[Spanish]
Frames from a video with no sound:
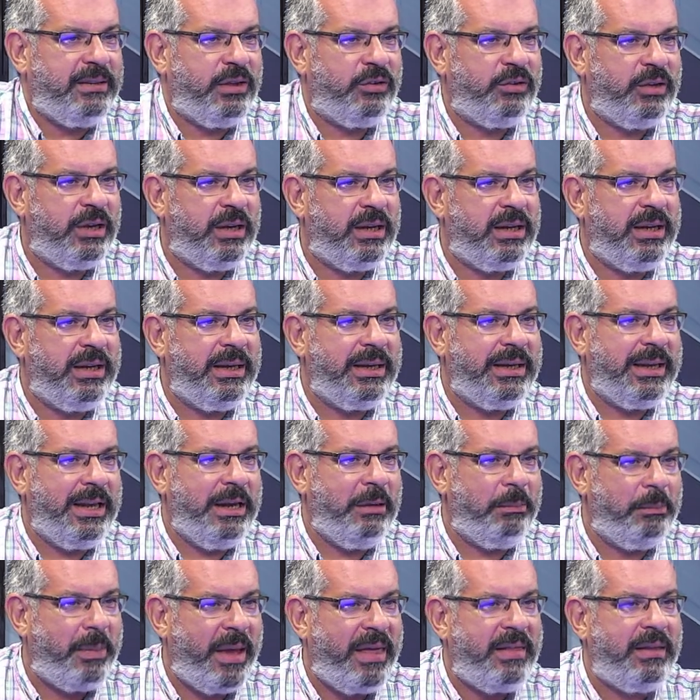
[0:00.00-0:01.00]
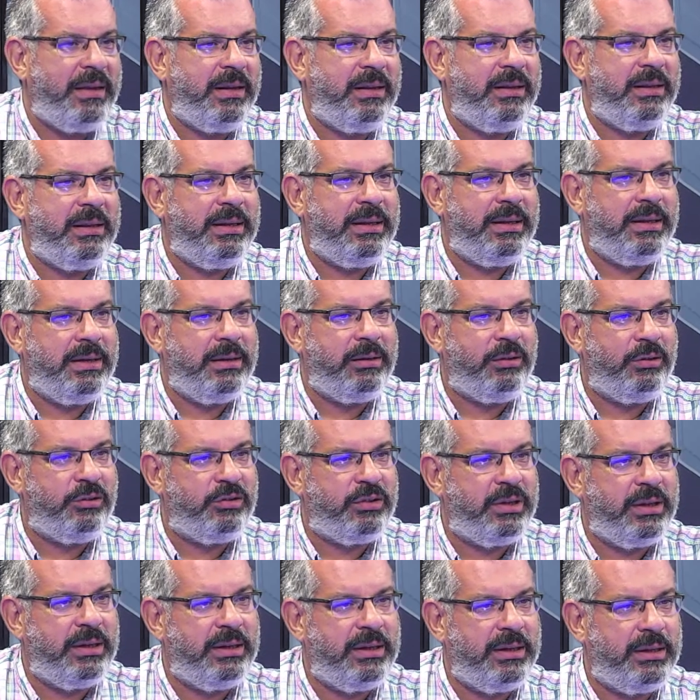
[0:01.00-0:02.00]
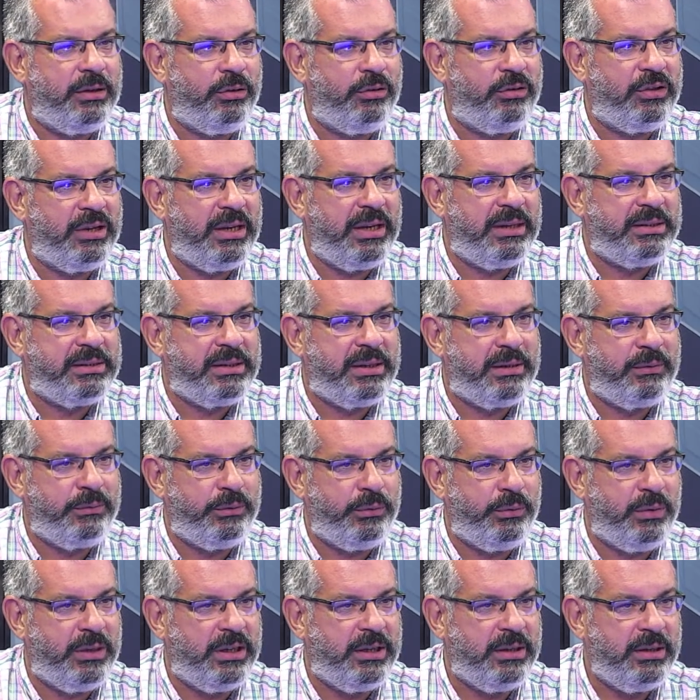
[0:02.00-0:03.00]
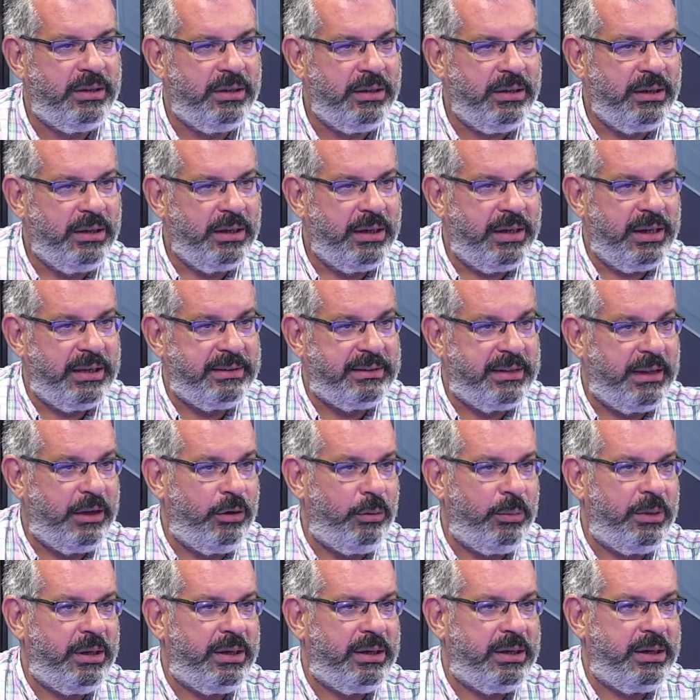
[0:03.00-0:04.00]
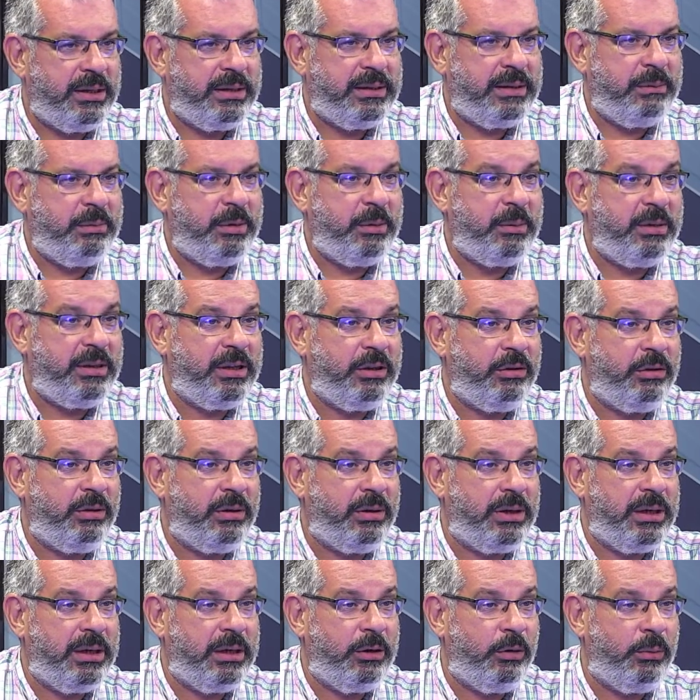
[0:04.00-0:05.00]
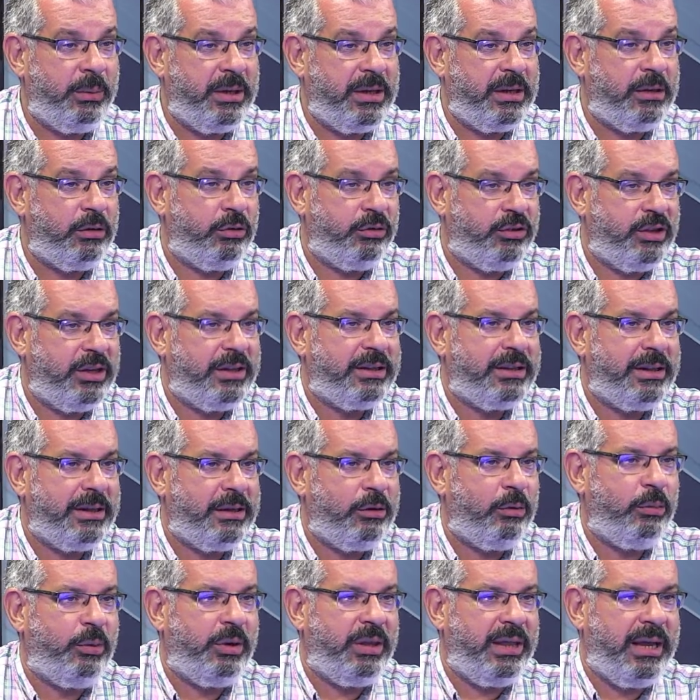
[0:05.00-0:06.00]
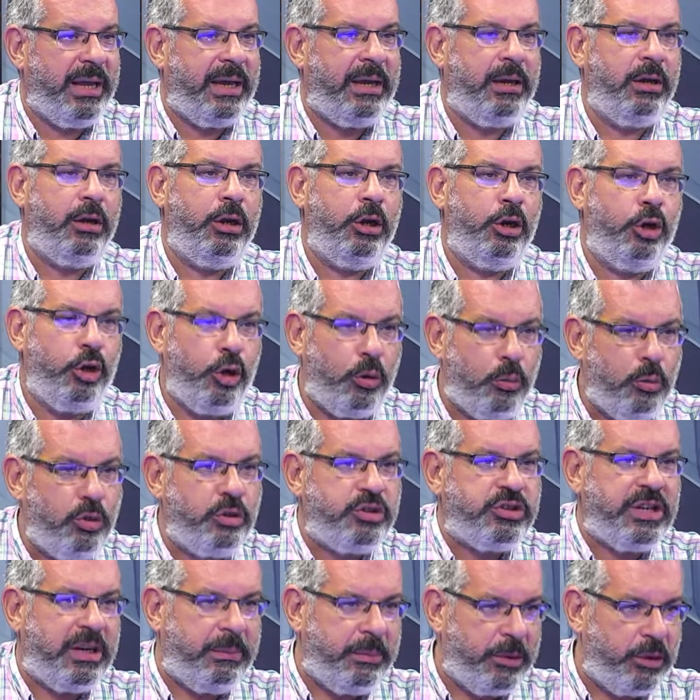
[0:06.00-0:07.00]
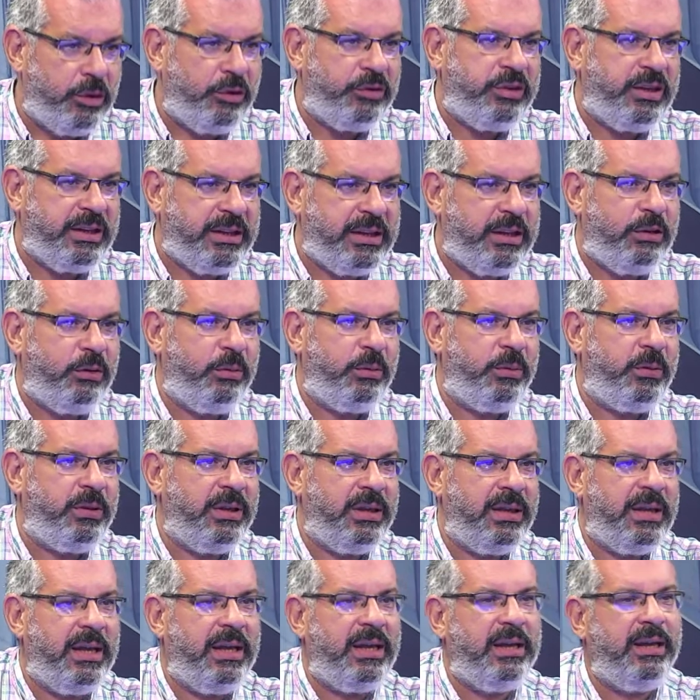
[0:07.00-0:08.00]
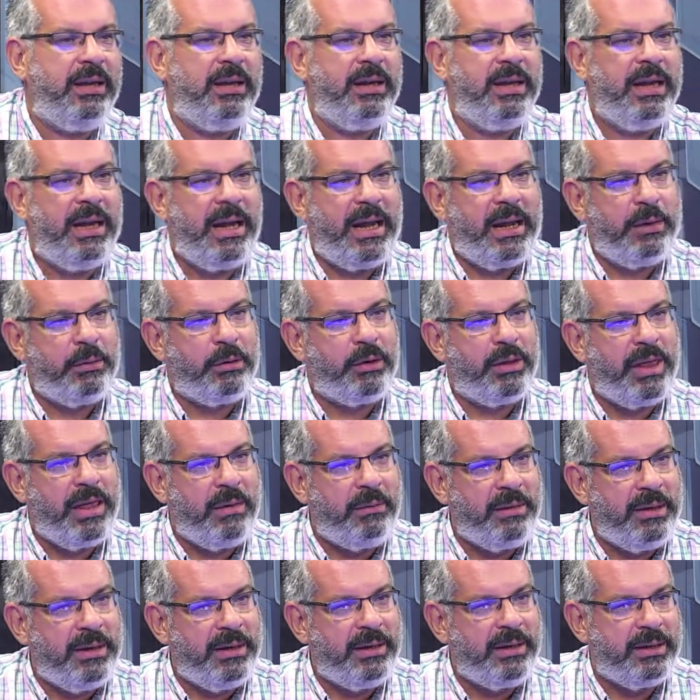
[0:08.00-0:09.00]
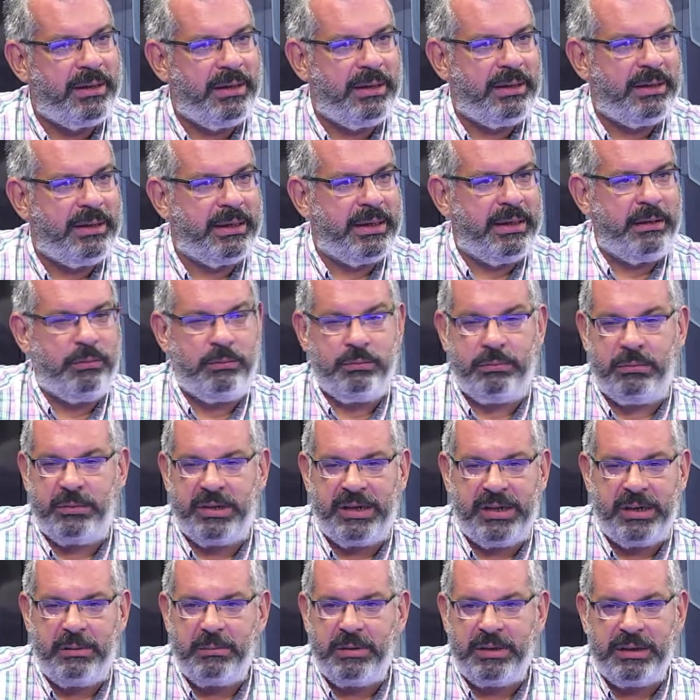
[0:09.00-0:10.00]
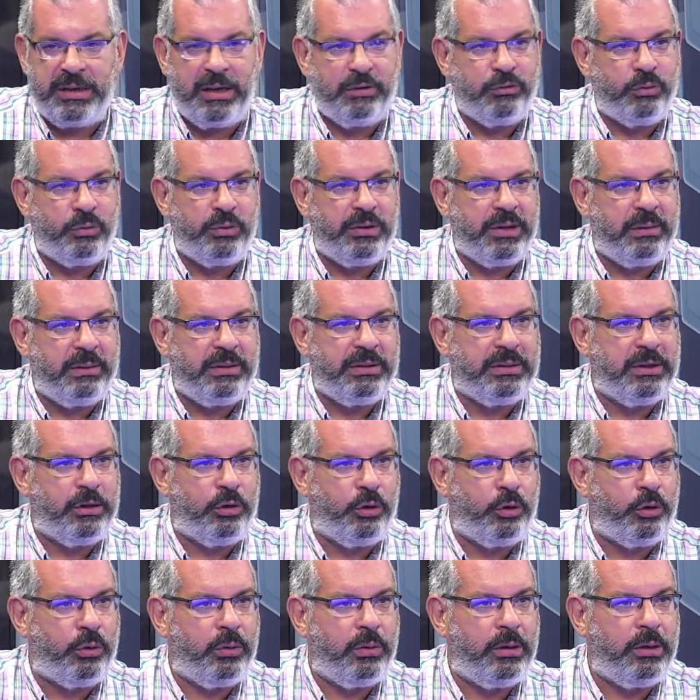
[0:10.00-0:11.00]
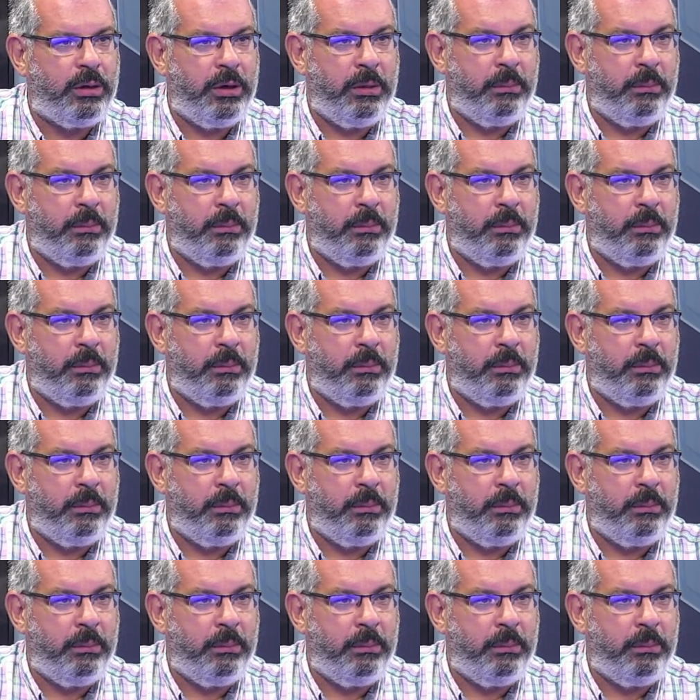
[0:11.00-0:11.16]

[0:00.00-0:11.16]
O sea, que, el padre del, del concejal tránsfuga, que está, que permitiendo que gobierne con cierta comodidad, no mucha, pero con cierta comodidad, Álvaro que, es un régimen ya absolutamente corrupto,